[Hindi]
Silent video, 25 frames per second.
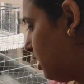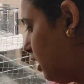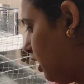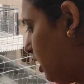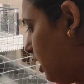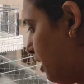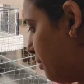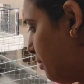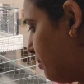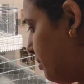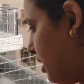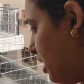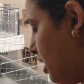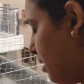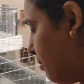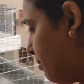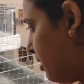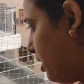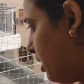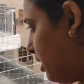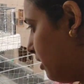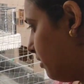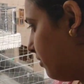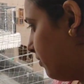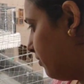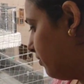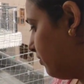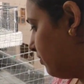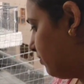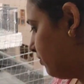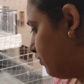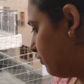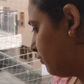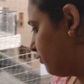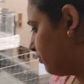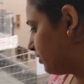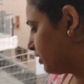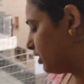हाँ बा माँ
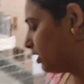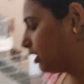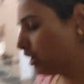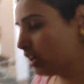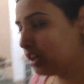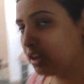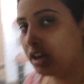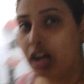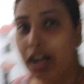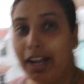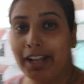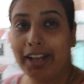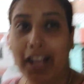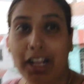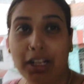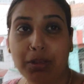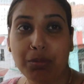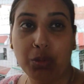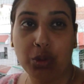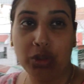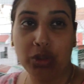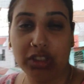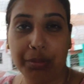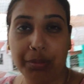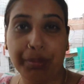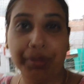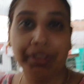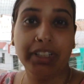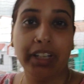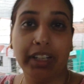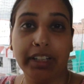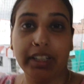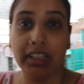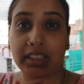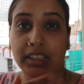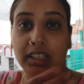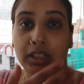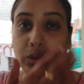आज आज मौसम भी
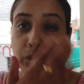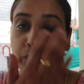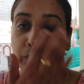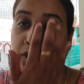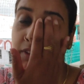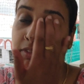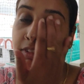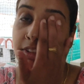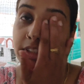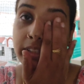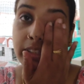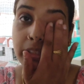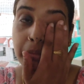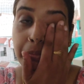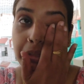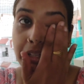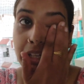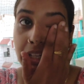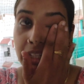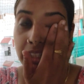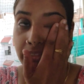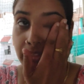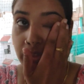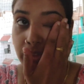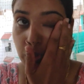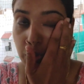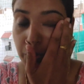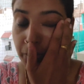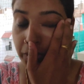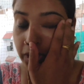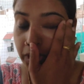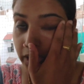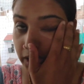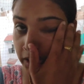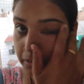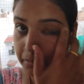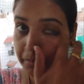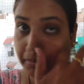ठंडा था तो इसलिए वजह से मैंने अद्विक को भी
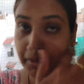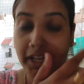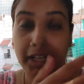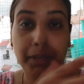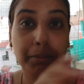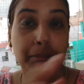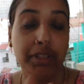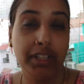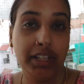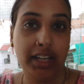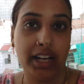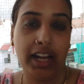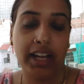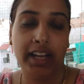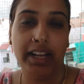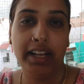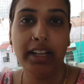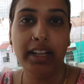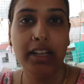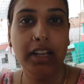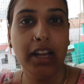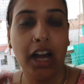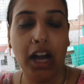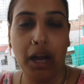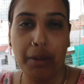गर्म पानी में नहलाया है